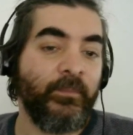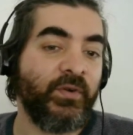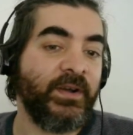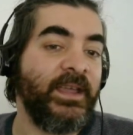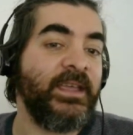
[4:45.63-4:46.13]

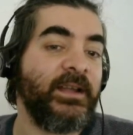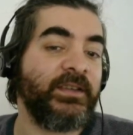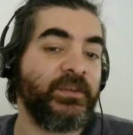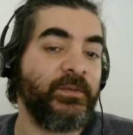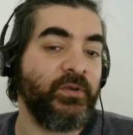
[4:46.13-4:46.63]
Bu kareye
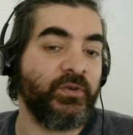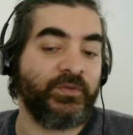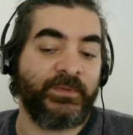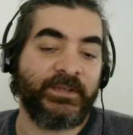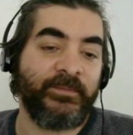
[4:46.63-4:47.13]

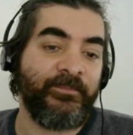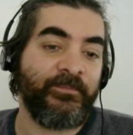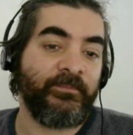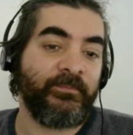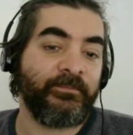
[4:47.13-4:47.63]
yerleşebiliyoruz biz.
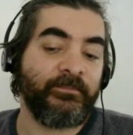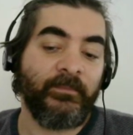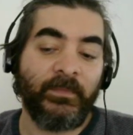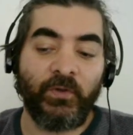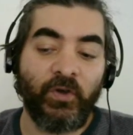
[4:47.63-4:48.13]

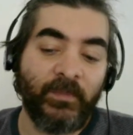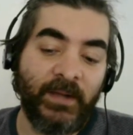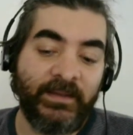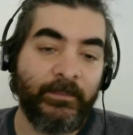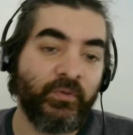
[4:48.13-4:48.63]

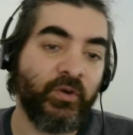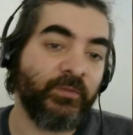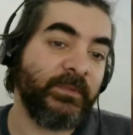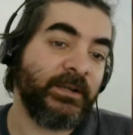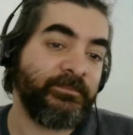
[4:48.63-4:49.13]
Normalde bu
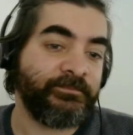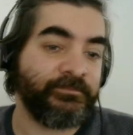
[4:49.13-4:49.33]
konumda